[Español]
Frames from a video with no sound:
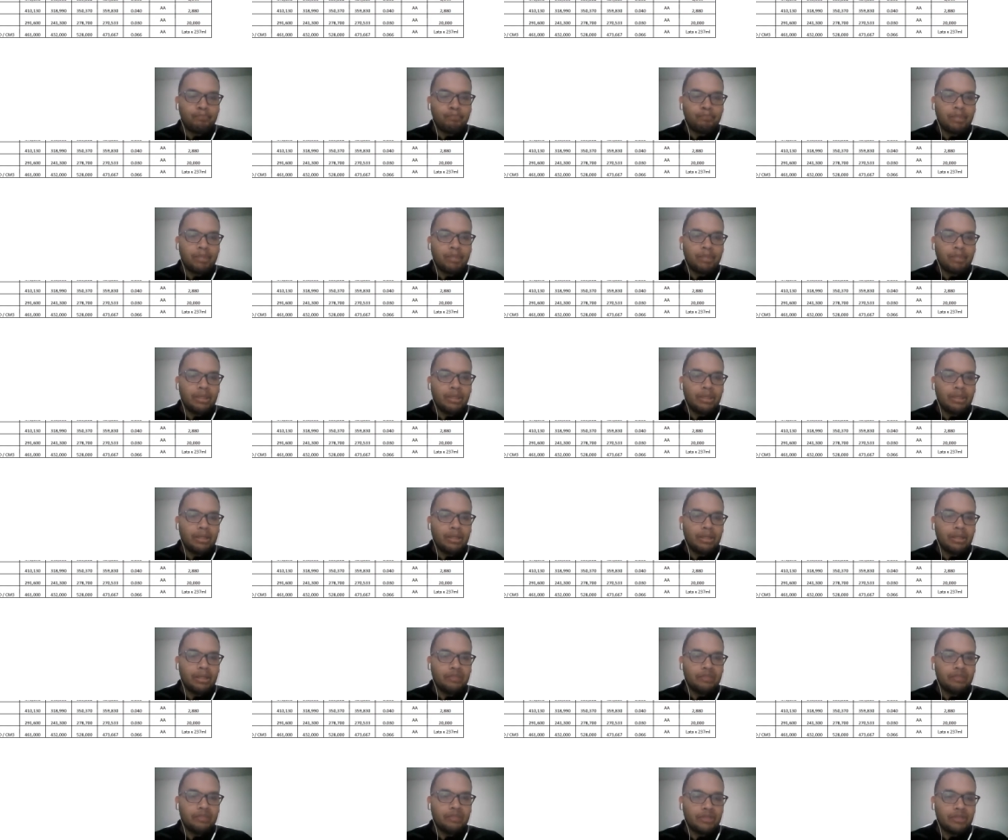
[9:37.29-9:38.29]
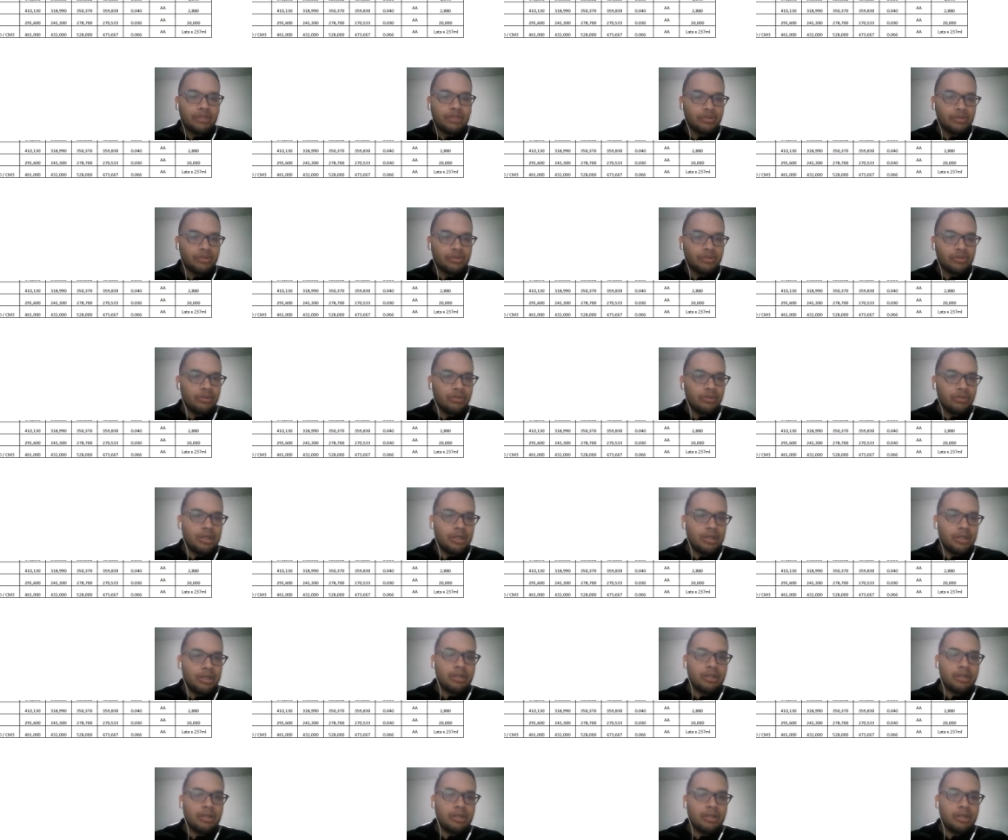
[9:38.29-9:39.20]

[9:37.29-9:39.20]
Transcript: Y la clasificación es AA